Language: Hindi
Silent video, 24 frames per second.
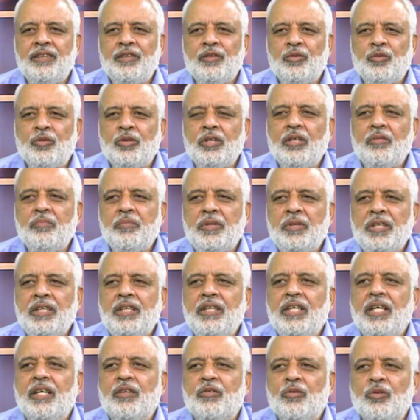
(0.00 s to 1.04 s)
तो ये
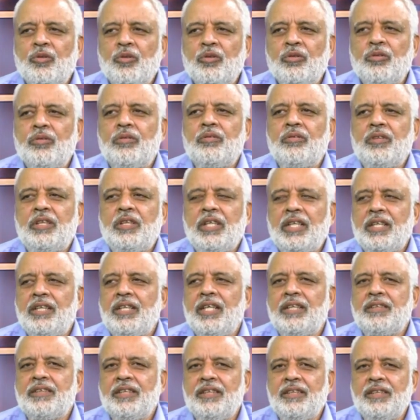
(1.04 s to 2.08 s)
मीडिया को
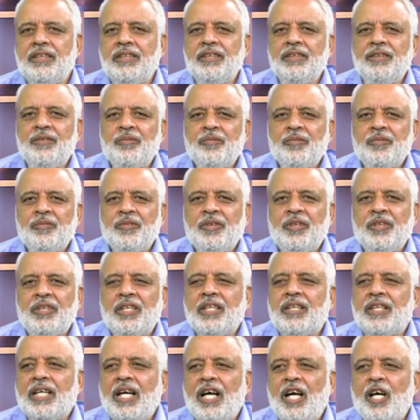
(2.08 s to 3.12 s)
देखना चाहिए कि
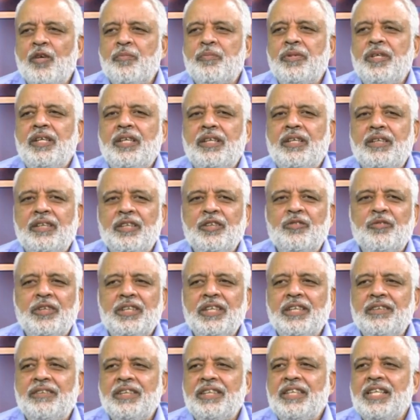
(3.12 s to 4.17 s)
कहाँ पे किस
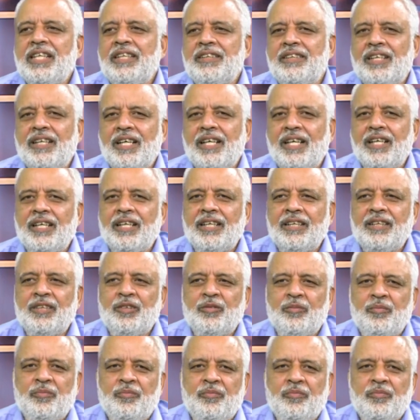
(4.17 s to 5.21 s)
वजह से ये अंतर आ रहा
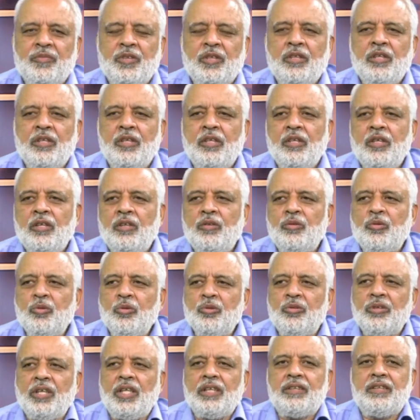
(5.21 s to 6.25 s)
है
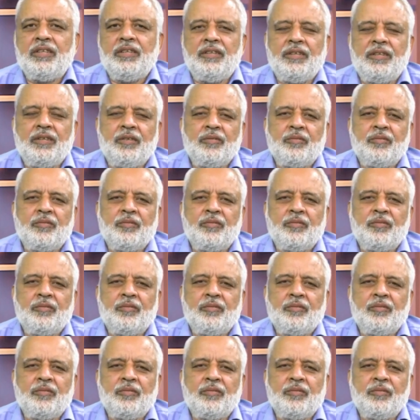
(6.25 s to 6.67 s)
दूसरा चीज़